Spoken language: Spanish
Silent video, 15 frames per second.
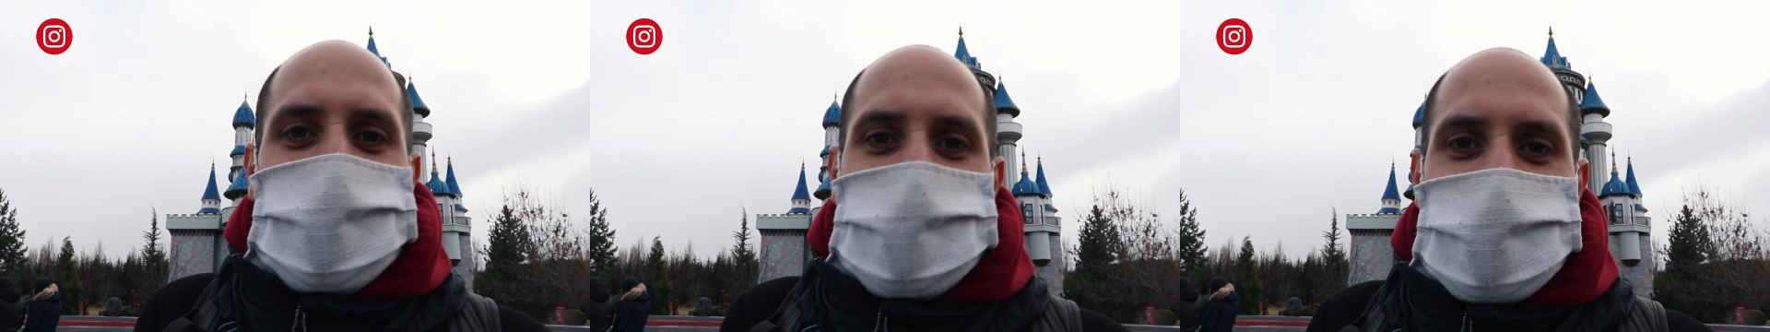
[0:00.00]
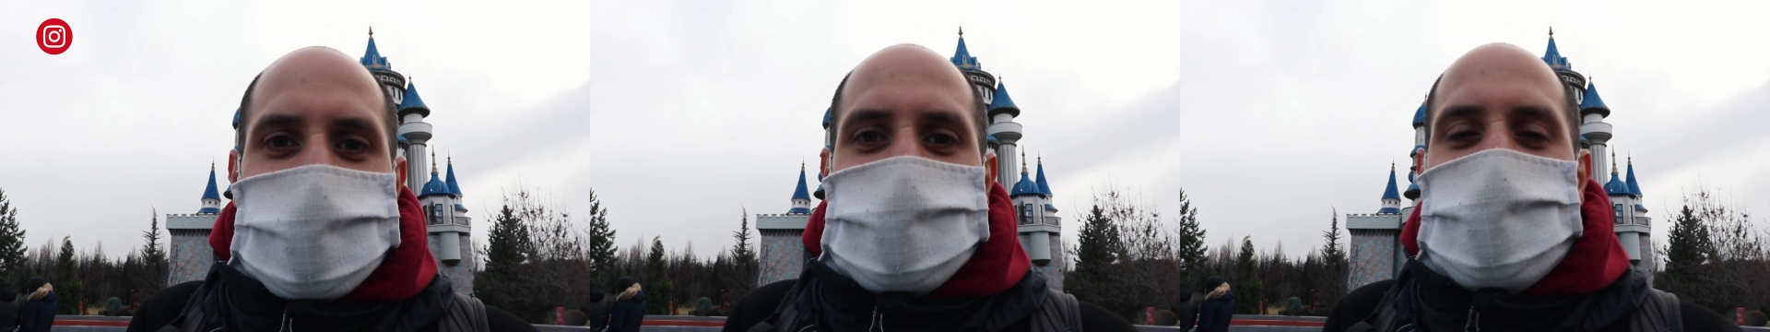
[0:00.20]

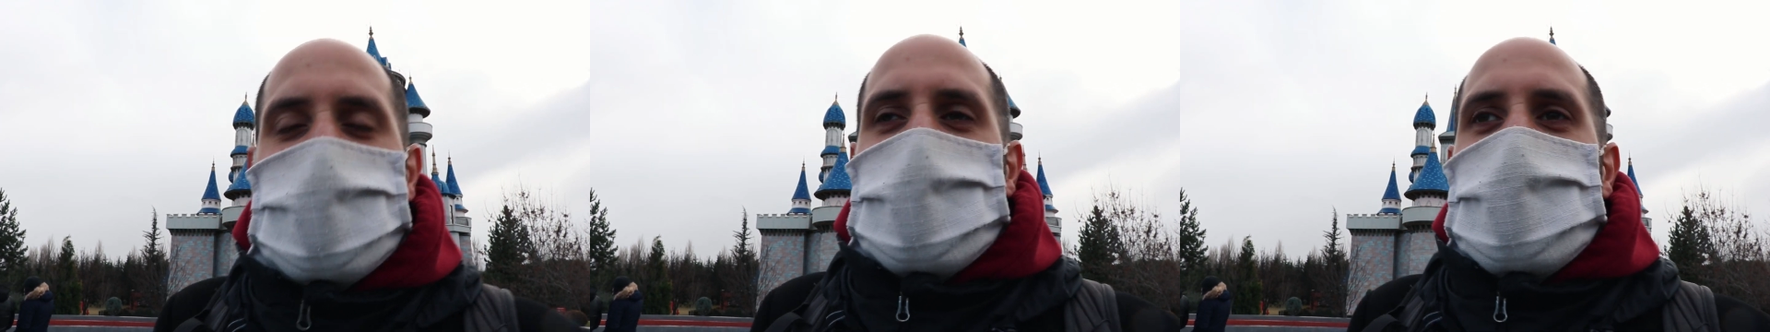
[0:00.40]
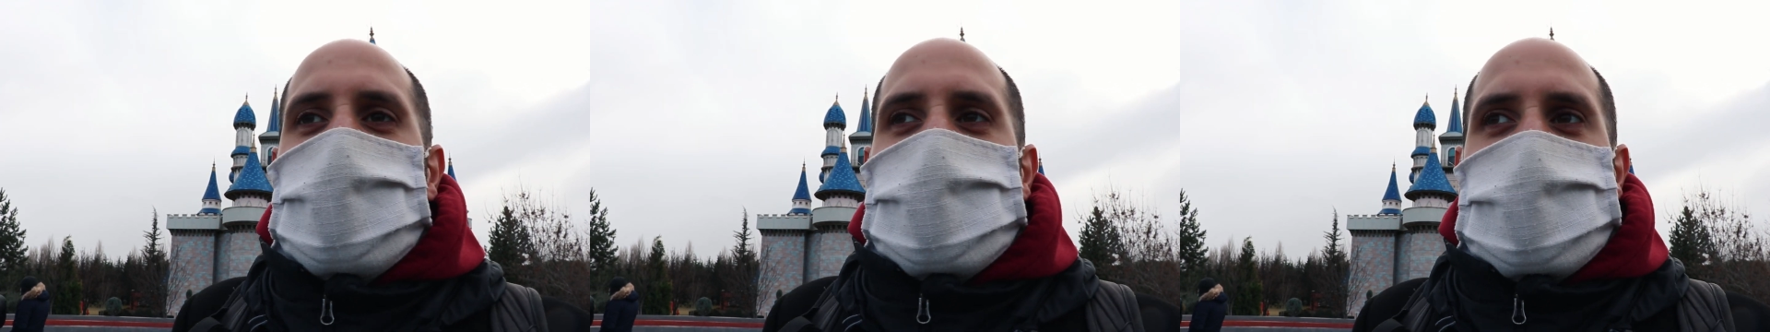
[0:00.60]
torres
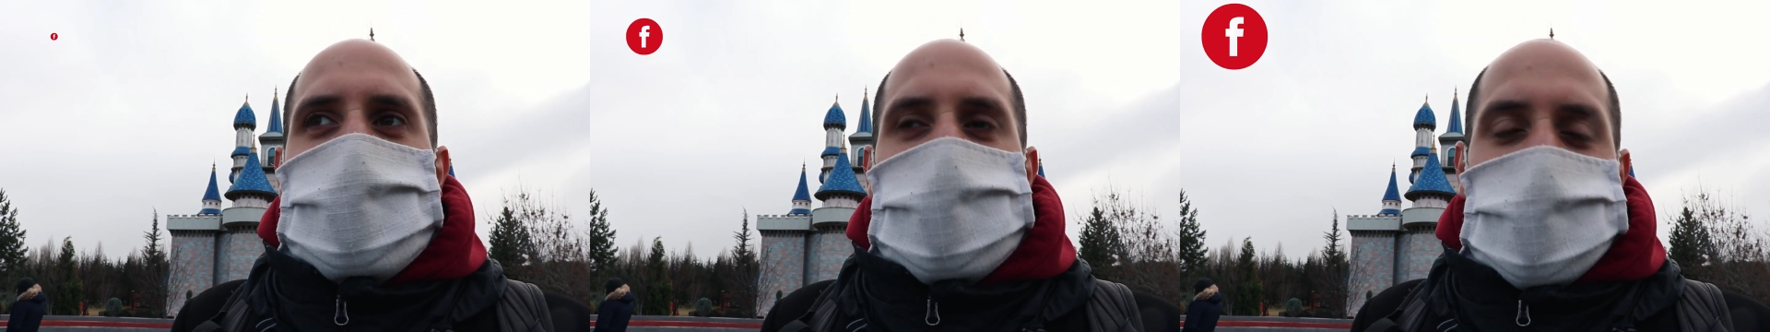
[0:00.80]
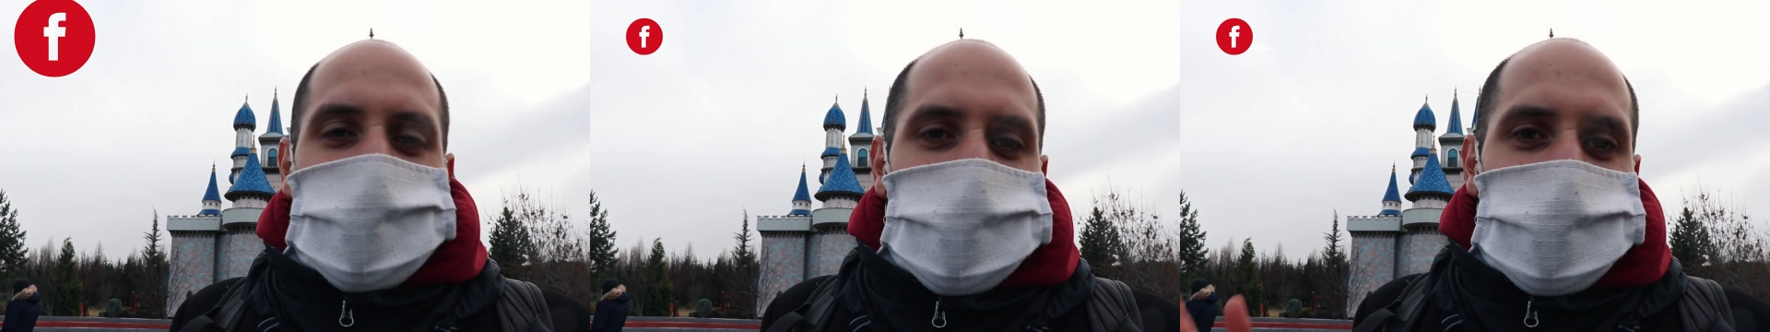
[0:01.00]
y
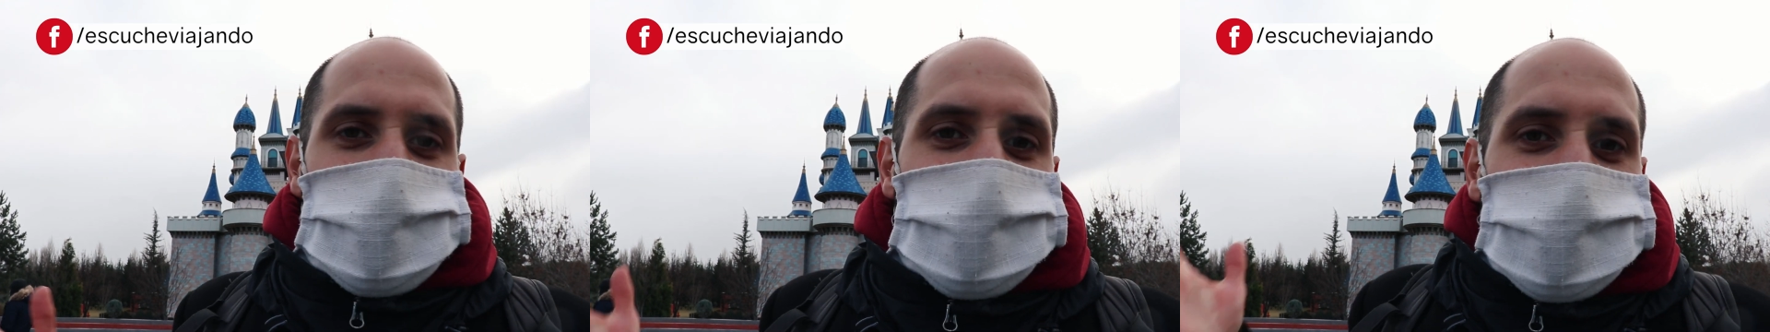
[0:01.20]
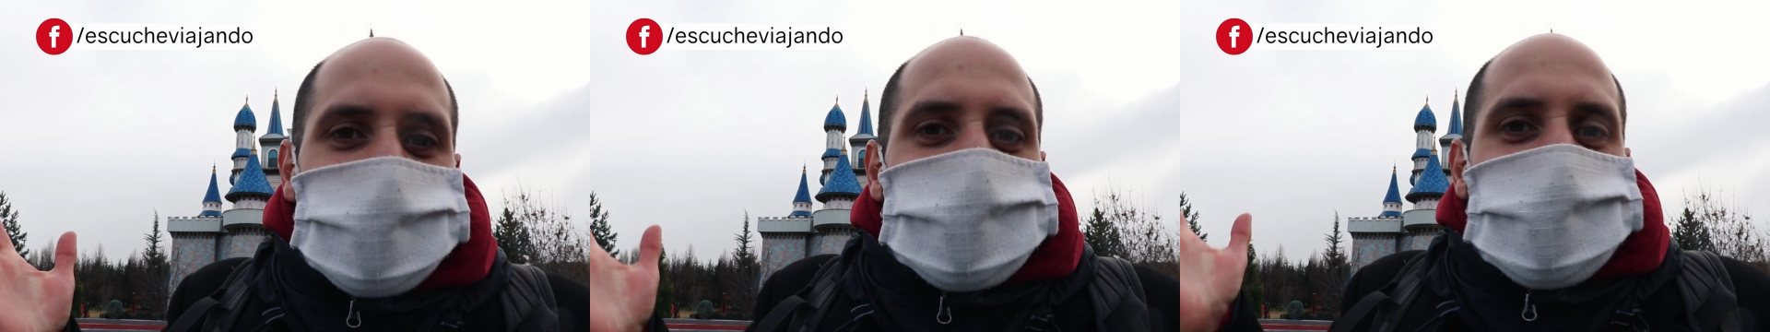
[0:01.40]
bueno,
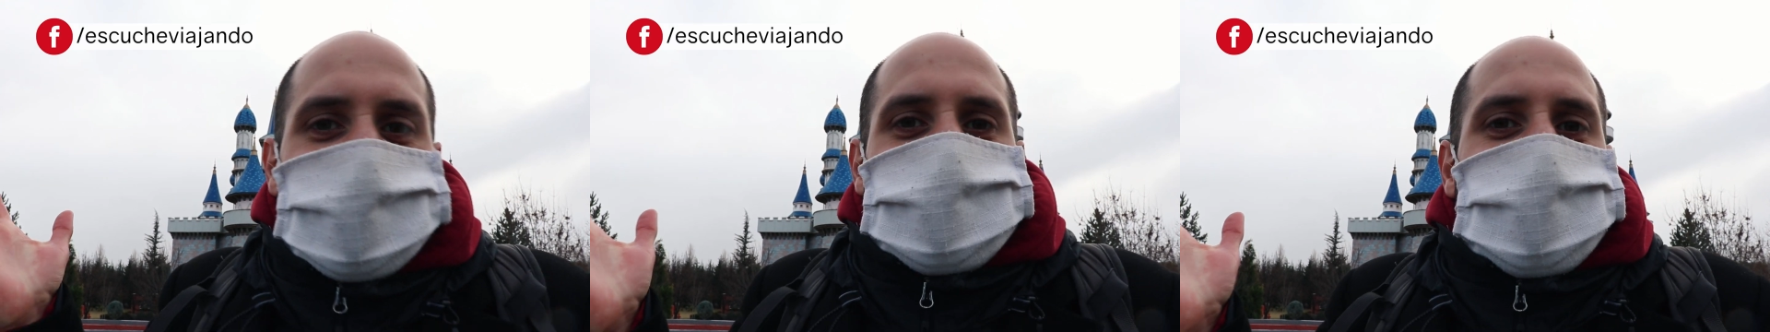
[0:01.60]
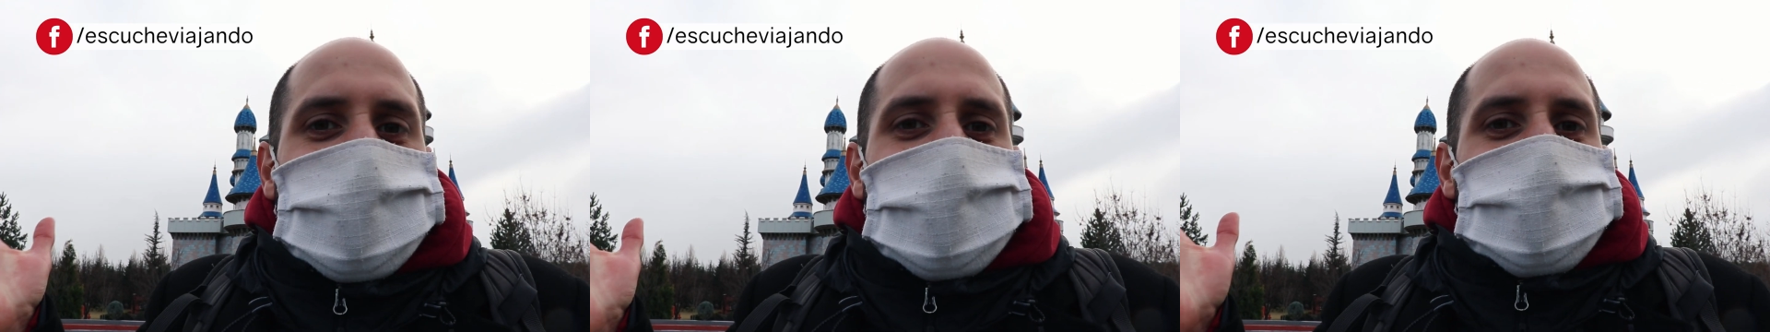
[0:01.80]
obviamente está
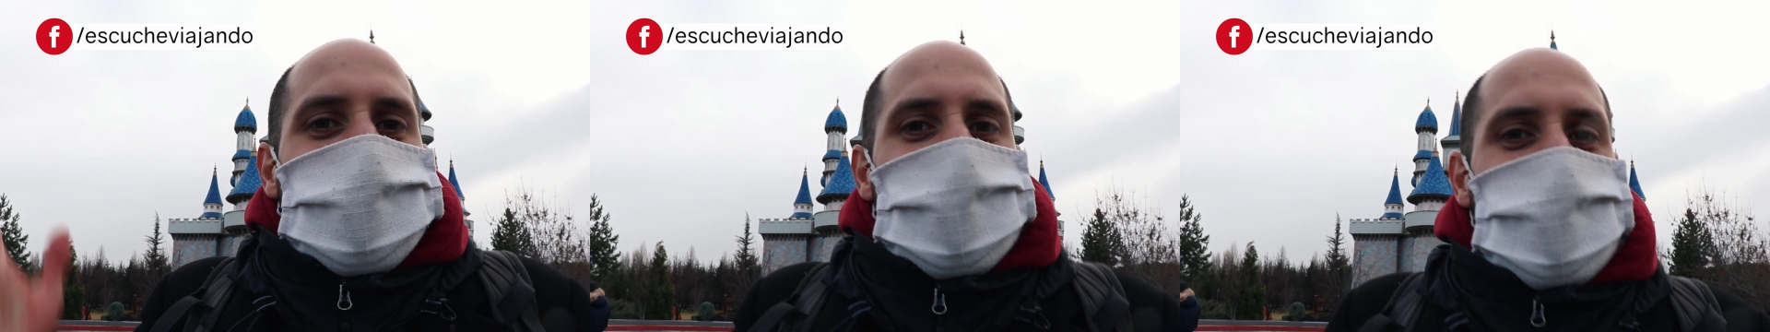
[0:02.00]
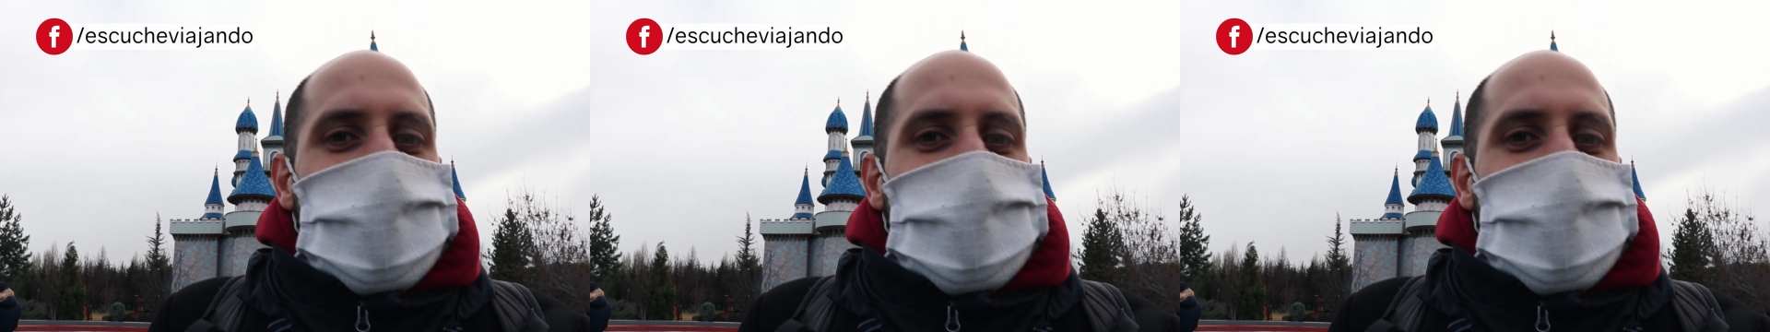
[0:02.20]
cerrado